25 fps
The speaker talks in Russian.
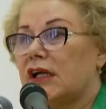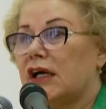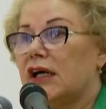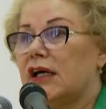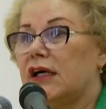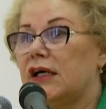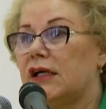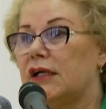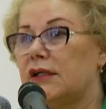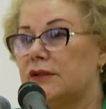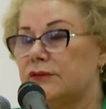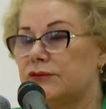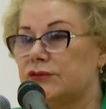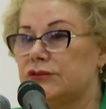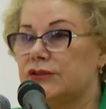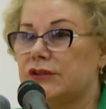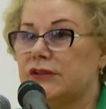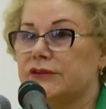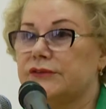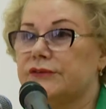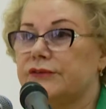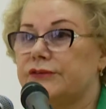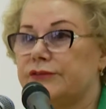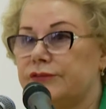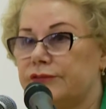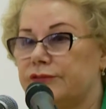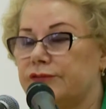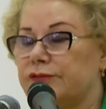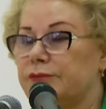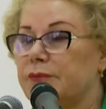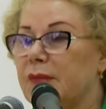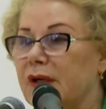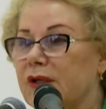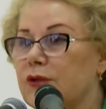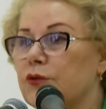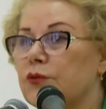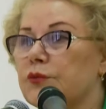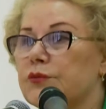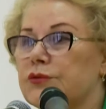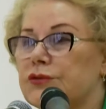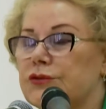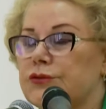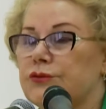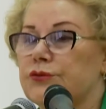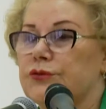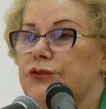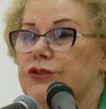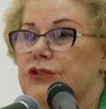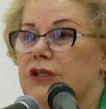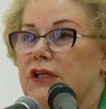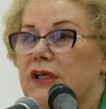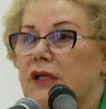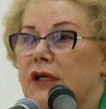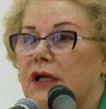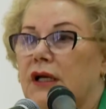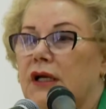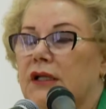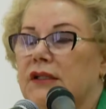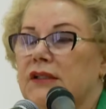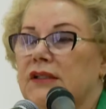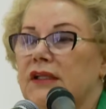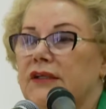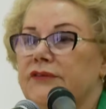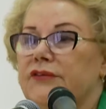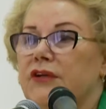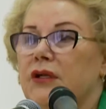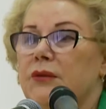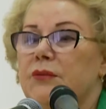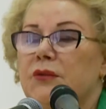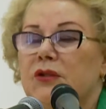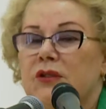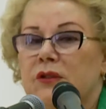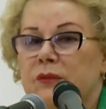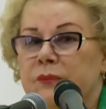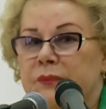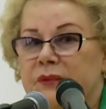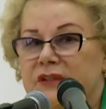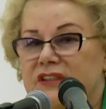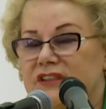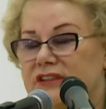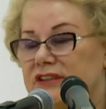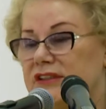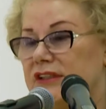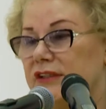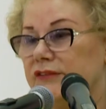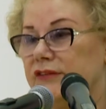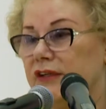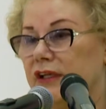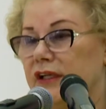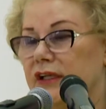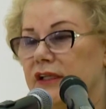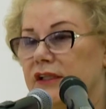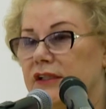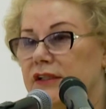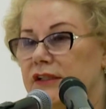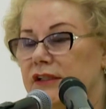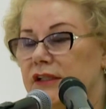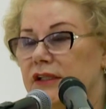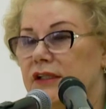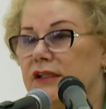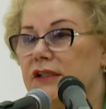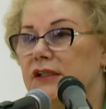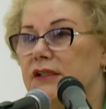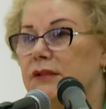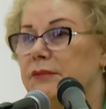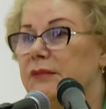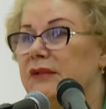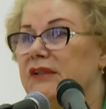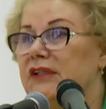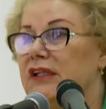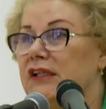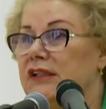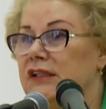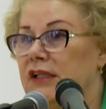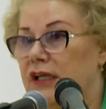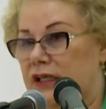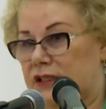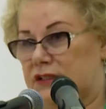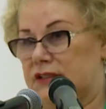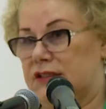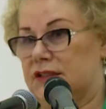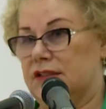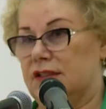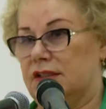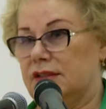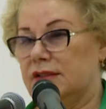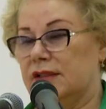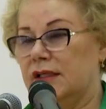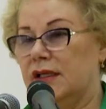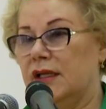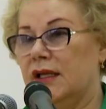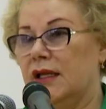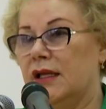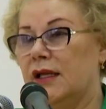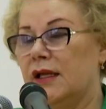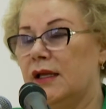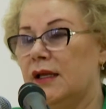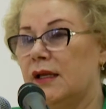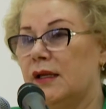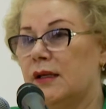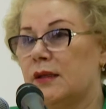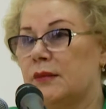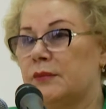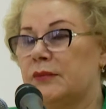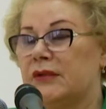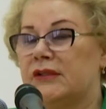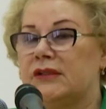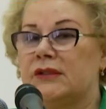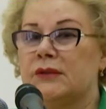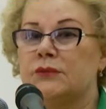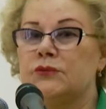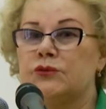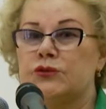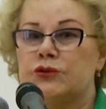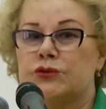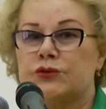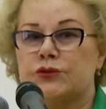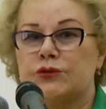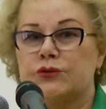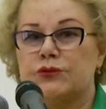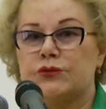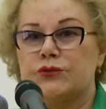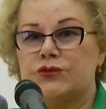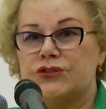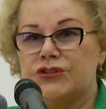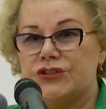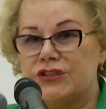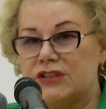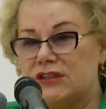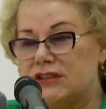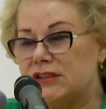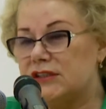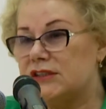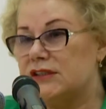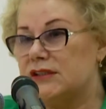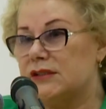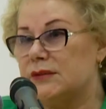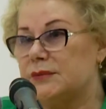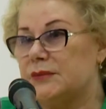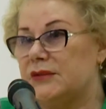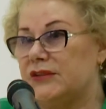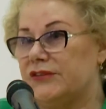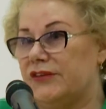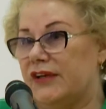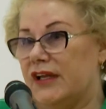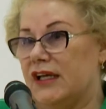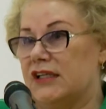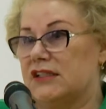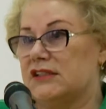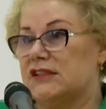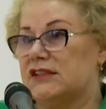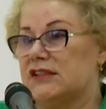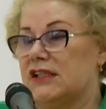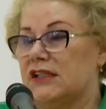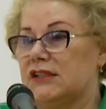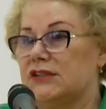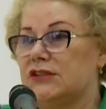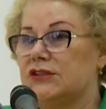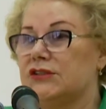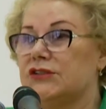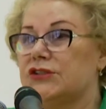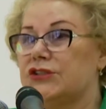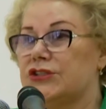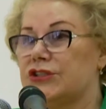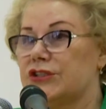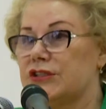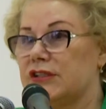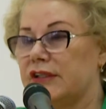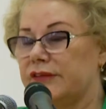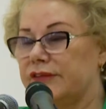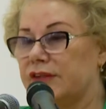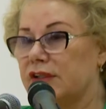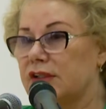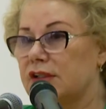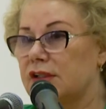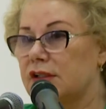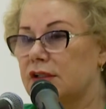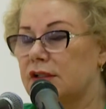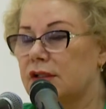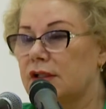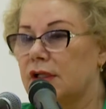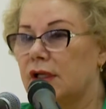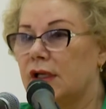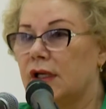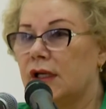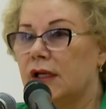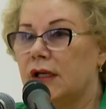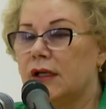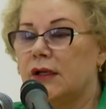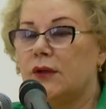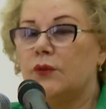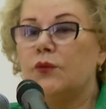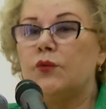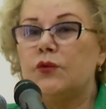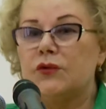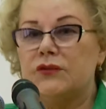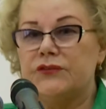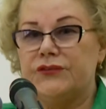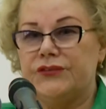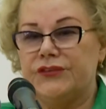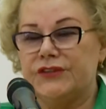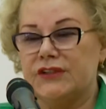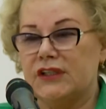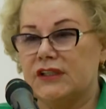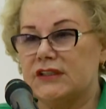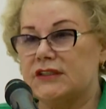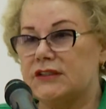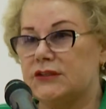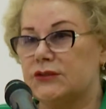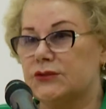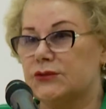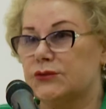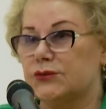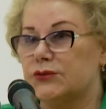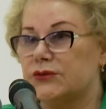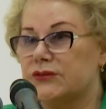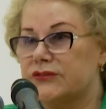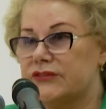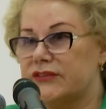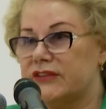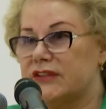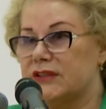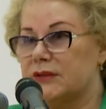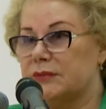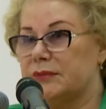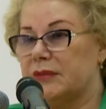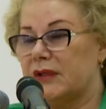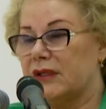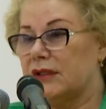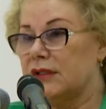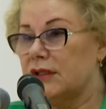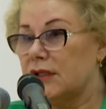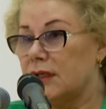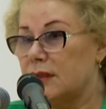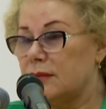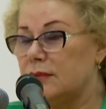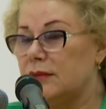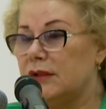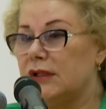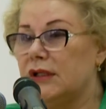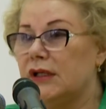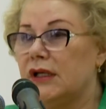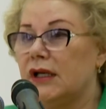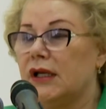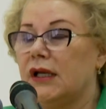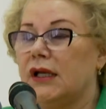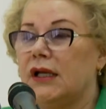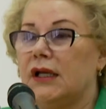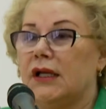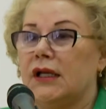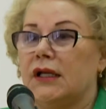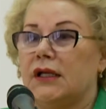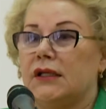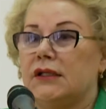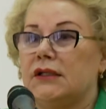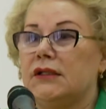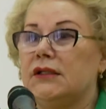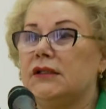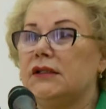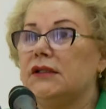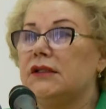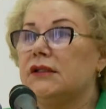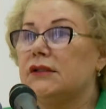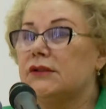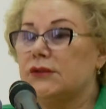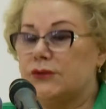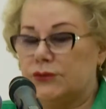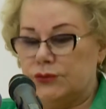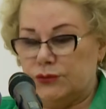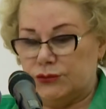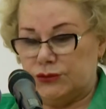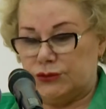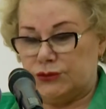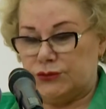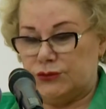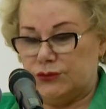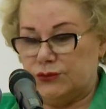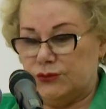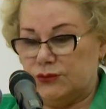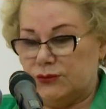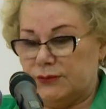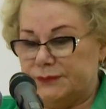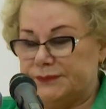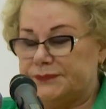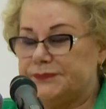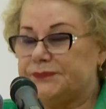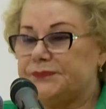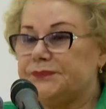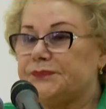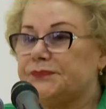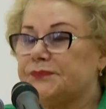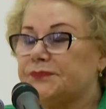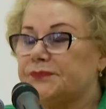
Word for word: а вот в моем случае, одновременно представляет и работодателя, потому что учредителем является один человек, он финансирует все программы, и то, что